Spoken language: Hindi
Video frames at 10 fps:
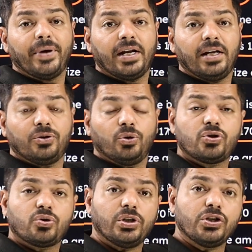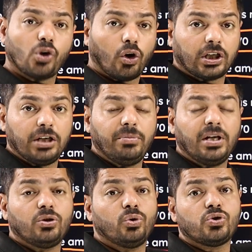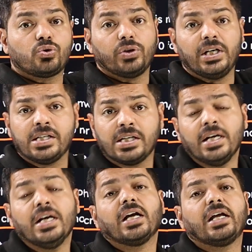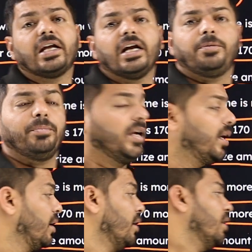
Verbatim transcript: पर हैं दो स्टूडेंट्स हॉकी में दो स्टूडेंट्स क्रिकेट में हैं